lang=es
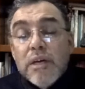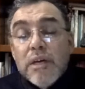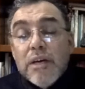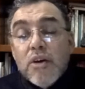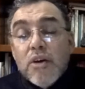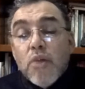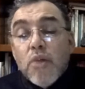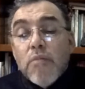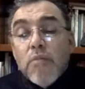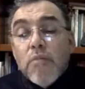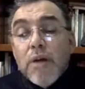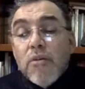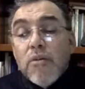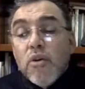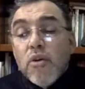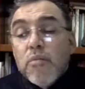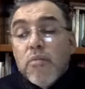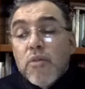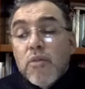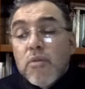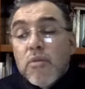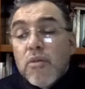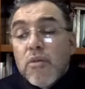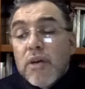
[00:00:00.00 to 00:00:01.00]
como habló
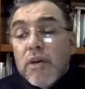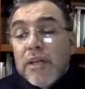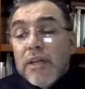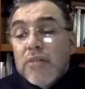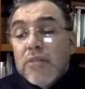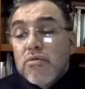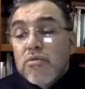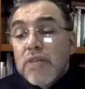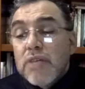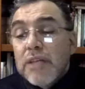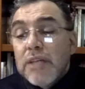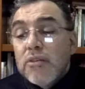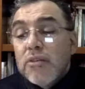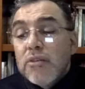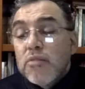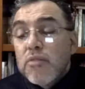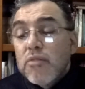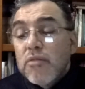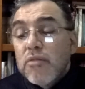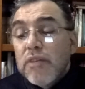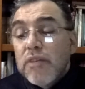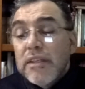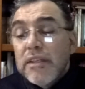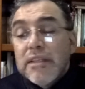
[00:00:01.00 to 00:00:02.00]
por boca de sus santos
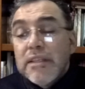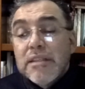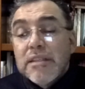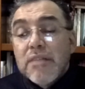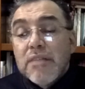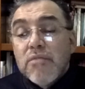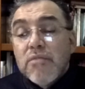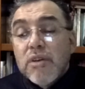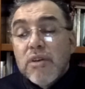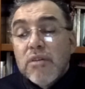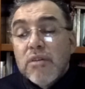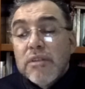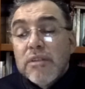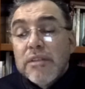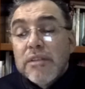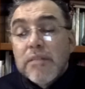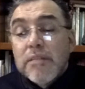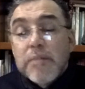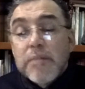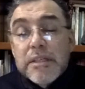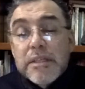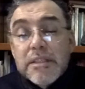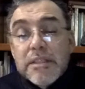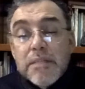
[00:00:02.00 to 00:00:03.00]
profetas que fueron desde el
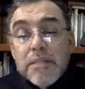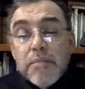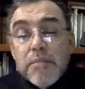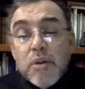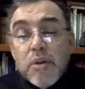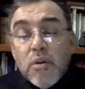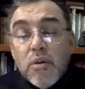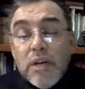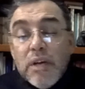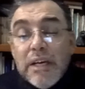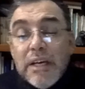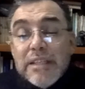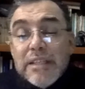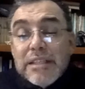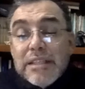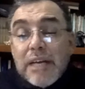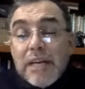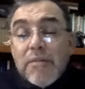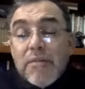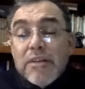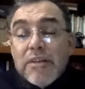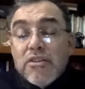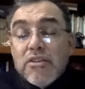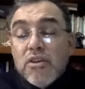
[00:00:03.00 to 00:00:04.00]
principio,
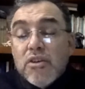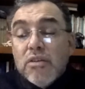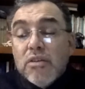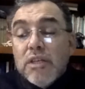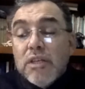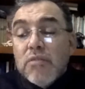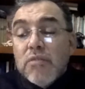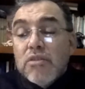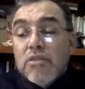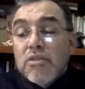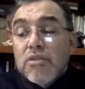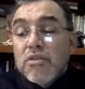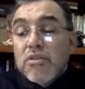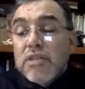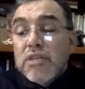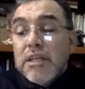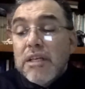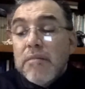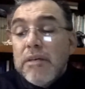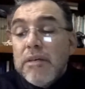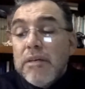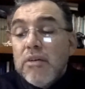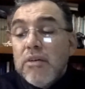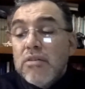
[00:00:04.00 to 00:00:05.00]
salvación de nuestros
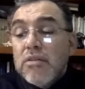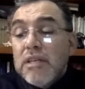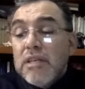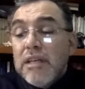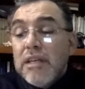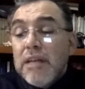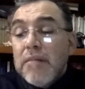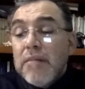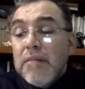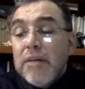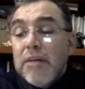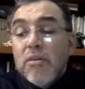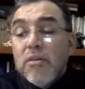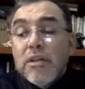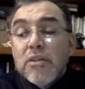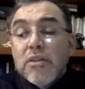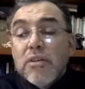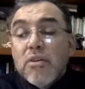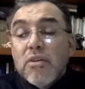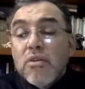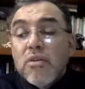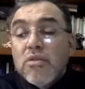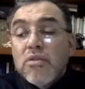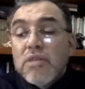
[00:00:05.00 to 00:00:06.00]
enemigos y de la mano de
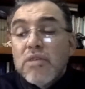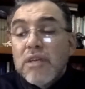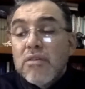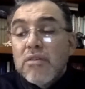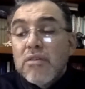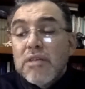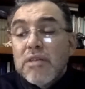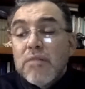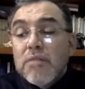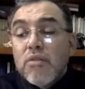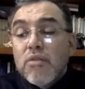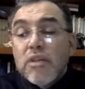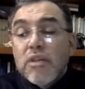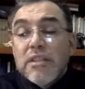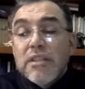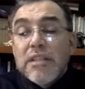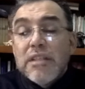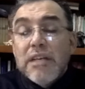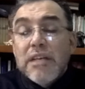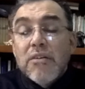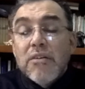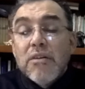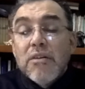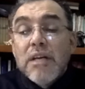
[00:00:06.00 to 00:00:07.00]
todos los que nos
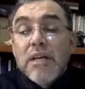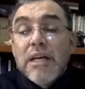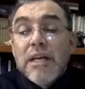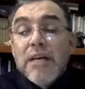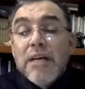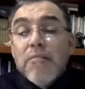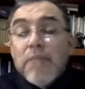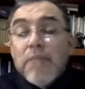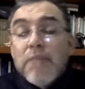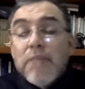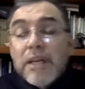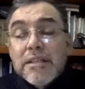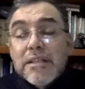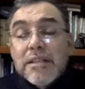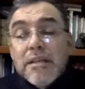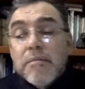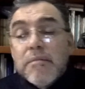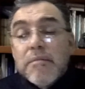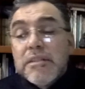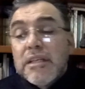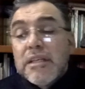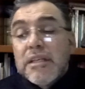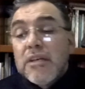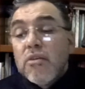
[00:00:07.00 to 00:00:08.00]
aborrecieron, para hacer
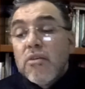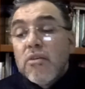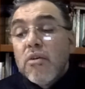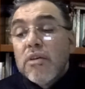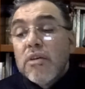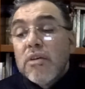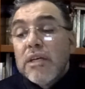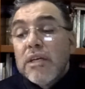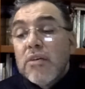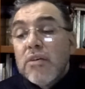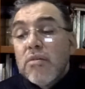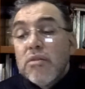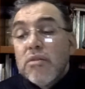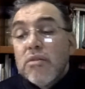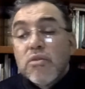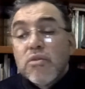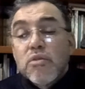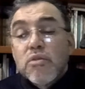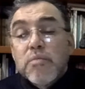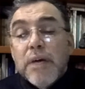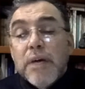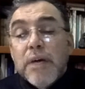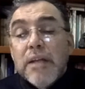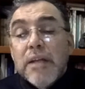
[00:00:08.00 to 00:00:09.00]
misericordia con
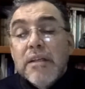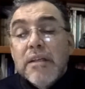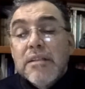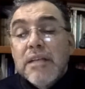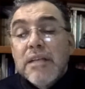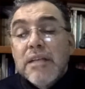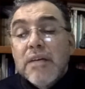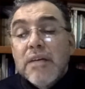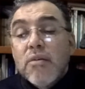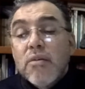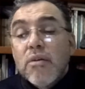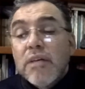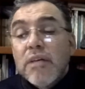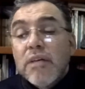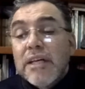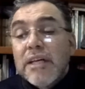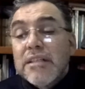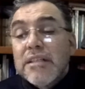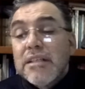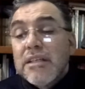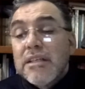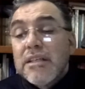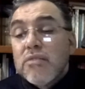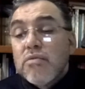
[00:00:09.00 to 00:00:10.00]
nuestros padres y
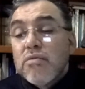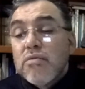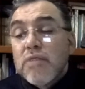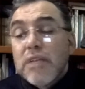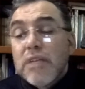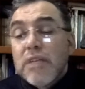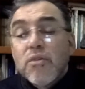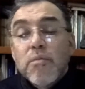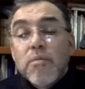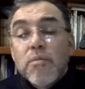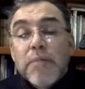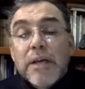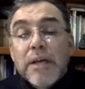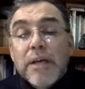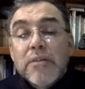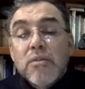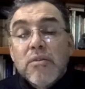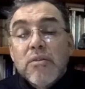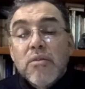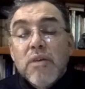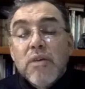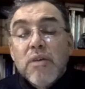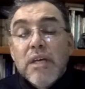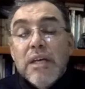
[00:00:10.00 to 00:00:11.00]
acordarse de su santo
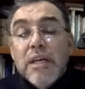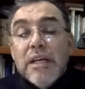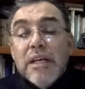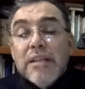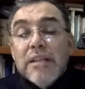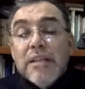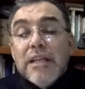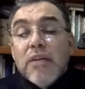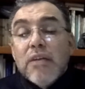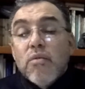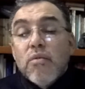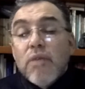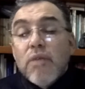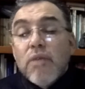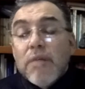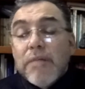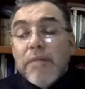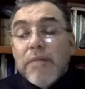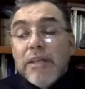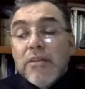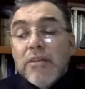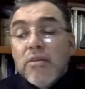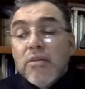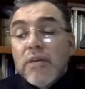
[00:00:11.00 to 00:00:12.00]
pacto, del
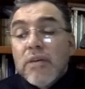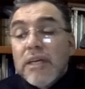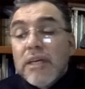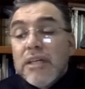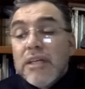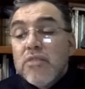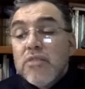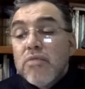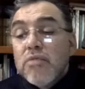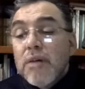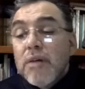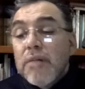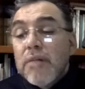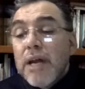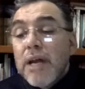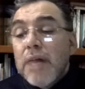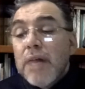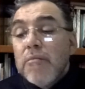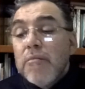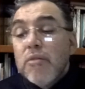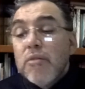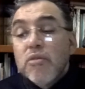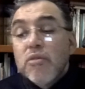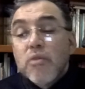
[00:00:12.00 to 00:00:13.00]
juramento que hizo
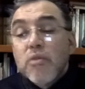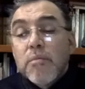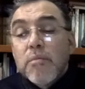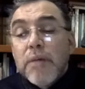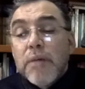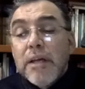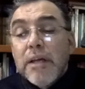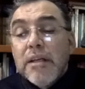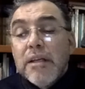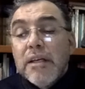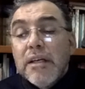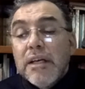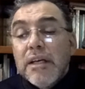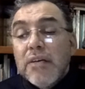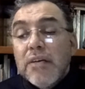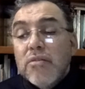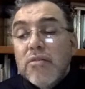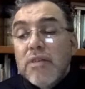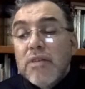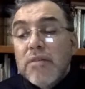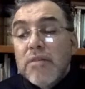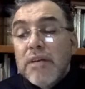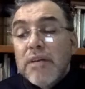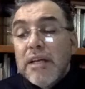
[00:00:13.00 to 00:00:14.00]
Abraham nuestro padre que
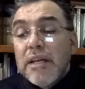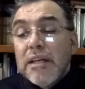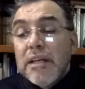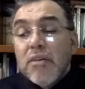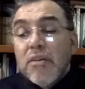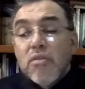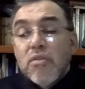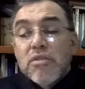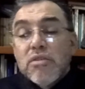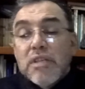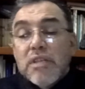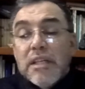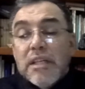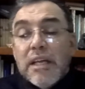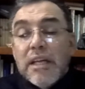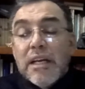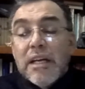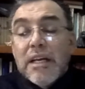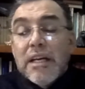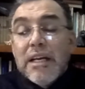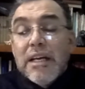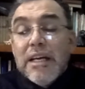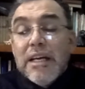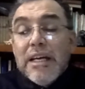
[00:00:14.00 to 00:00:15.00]
nos había de conceder,
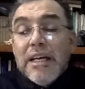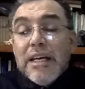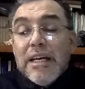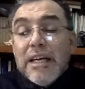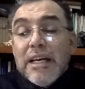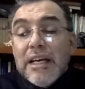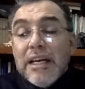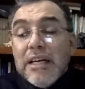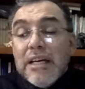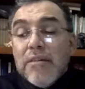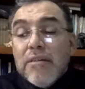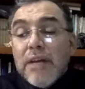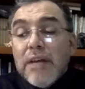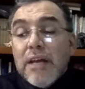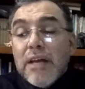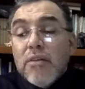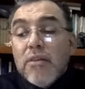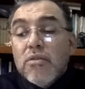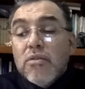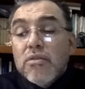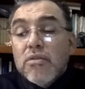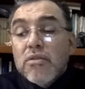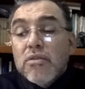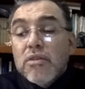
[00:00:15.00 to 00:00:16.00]
que
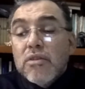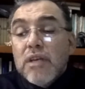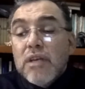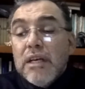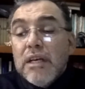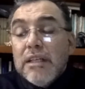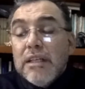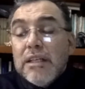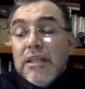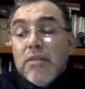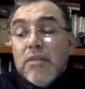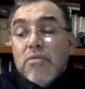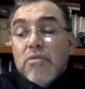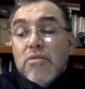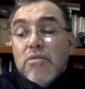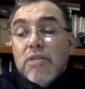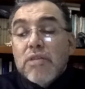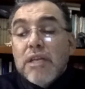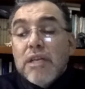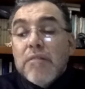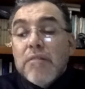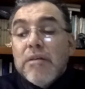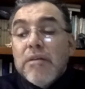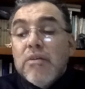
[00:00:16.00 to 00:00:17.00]
librados de nuestros
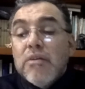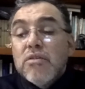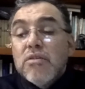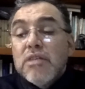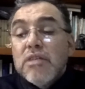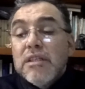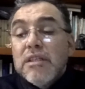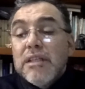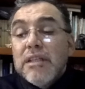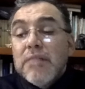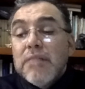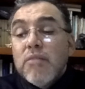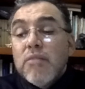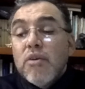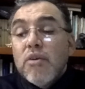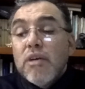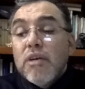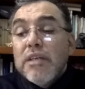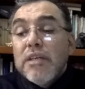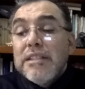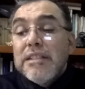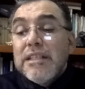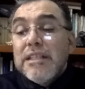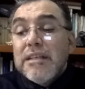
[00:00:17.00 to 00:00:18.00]
enemigos sin temor
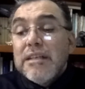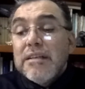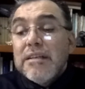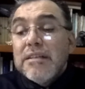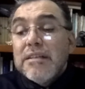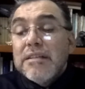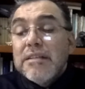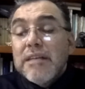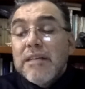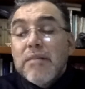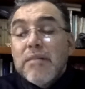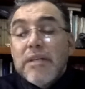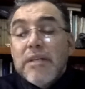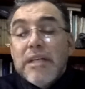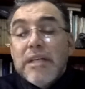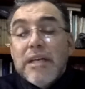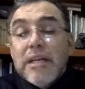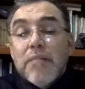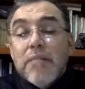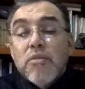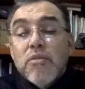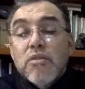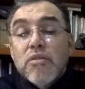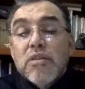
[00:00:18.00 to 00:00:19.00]
les
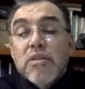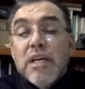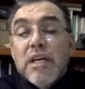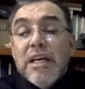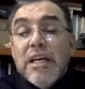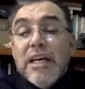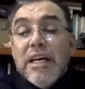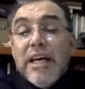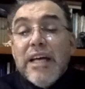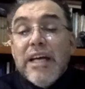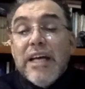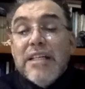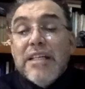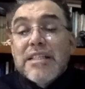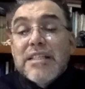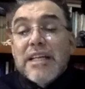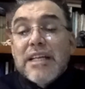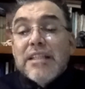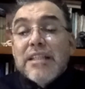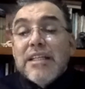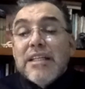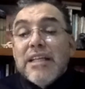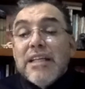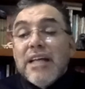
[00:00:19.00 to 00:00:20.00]
serviríamos, en
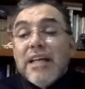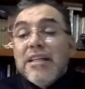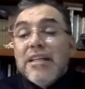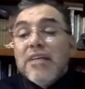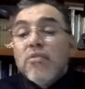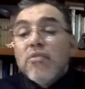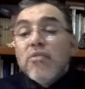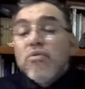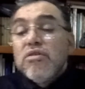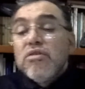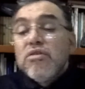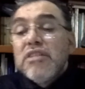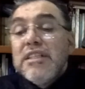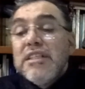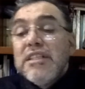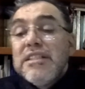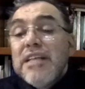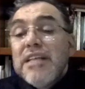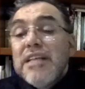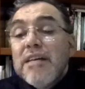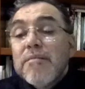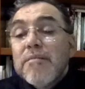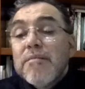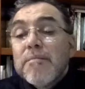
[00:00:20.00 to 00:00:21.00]
santidad y en
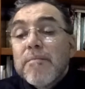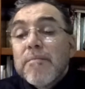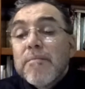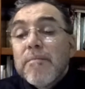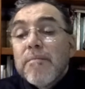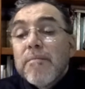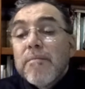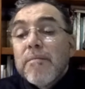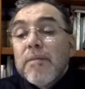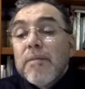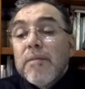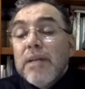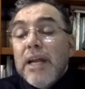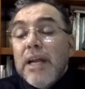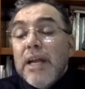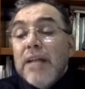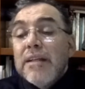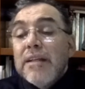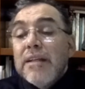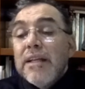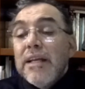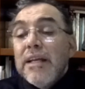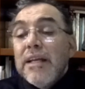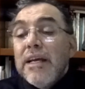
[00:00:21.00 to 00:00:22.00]
justicia
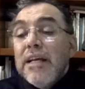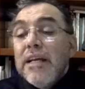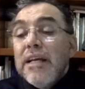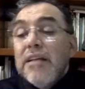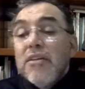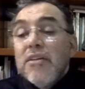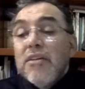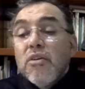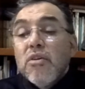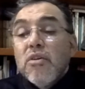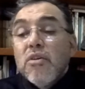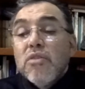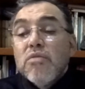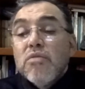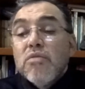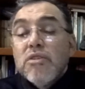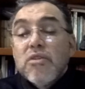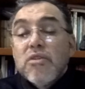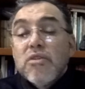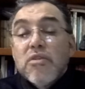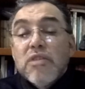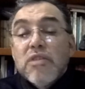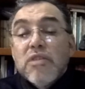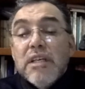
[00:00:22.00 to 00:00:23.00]
delante de él todos
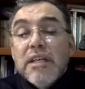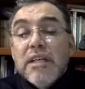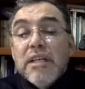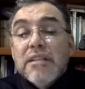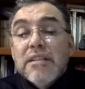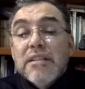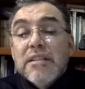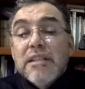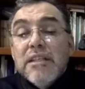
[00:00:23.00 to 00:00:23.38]
nuestros días.